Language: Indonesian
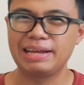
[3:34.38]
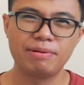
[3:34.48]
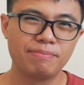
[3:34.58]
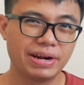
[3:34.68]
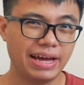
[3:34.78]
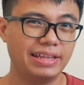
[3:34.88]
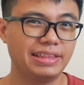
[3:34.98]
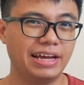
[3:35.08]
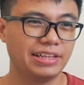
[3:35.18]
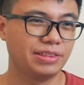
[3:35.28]
yang lebih berat
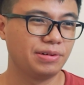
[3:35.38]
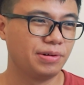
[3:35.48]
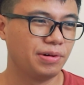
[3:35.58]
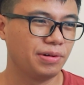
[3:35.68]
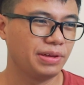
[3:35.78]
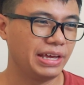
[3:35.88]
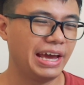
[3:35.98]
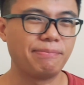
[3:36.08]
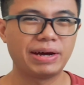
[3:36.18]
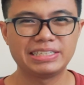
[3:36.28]
atau
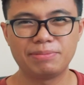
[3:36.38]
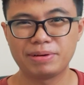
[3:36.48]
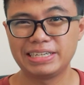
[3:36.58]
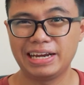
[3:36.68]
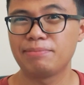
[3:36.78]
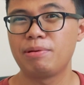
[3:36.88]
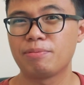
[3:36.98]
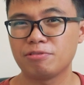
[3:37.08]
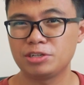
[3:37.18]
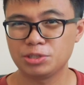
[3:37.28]
ya pekerjaan-pekerjaan yang lebih
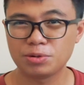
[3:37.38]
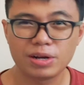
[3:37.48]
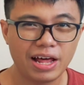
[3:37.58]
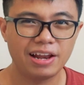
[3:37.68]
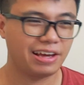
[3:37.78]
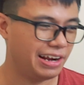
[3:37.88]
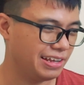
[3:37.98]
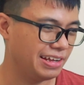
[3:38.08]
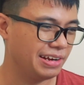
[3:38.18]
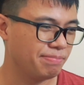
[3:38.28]
profesional,
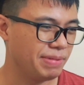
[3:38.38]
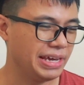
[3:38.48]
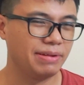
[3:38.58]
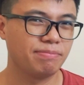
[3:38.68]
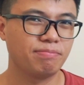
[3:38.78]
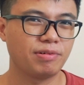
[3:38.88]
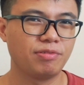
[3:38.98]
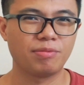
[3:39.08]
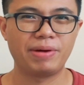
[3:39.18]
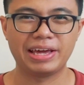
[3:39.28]
kalian pingin
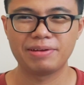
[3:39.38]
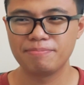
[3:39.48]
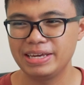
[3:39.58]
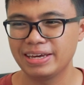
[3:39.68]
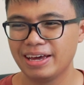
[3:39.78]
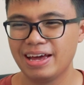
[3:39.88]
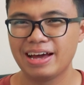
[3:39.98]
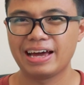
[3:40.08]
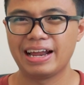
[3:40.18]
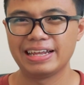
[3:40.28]
performa yang lebih,
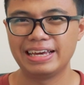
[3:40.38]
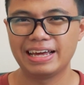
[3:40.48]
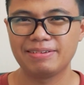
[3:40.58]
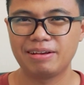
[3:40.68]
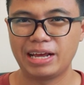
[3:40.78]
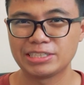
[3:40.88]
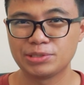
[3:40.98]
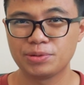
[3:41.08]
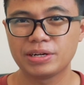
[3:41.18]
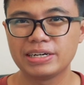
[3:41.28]
kalian
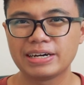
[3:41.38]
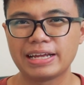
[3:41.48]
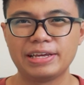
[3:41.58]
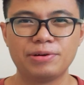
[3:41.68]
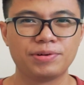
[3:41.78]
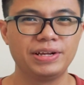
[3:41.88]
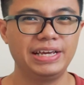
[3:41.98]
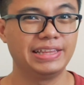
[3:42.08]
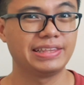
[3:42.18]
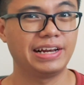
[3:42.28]
masuk ke
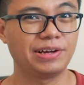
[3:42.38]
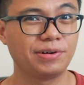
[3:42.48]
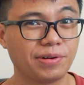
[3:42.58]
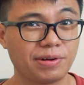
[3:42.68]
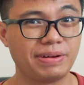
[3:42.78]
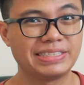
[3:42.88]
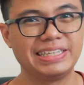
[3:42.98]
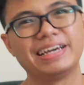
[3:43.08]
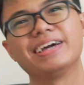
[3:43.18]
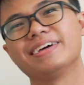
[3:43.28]
kategori Intel Core
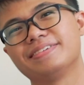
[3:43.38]
pastinya.